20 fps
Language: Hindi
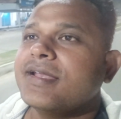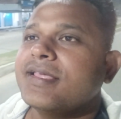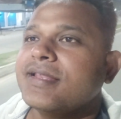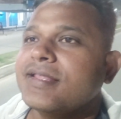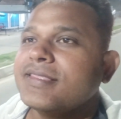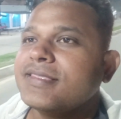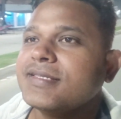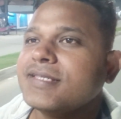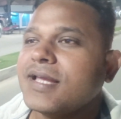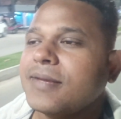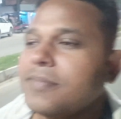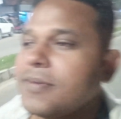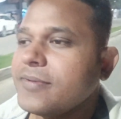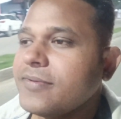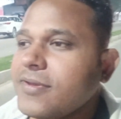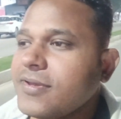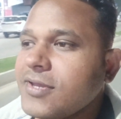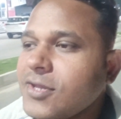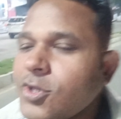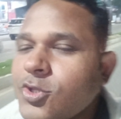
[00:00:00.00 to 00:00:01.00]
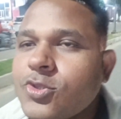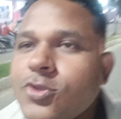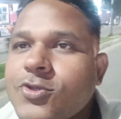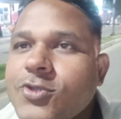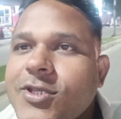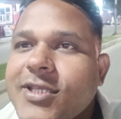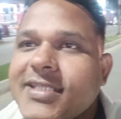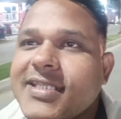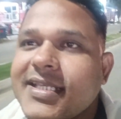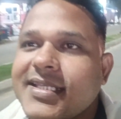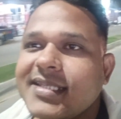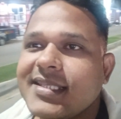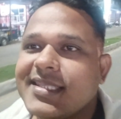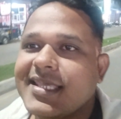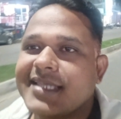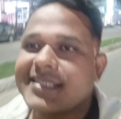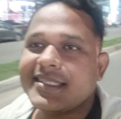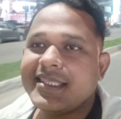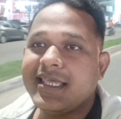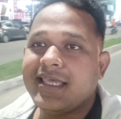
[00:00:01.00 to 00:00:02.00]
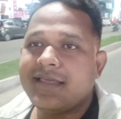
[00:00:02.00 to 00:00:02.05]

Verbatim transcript: खड़ी रहती है जहाँ पे तो उसे अच्छे से देखते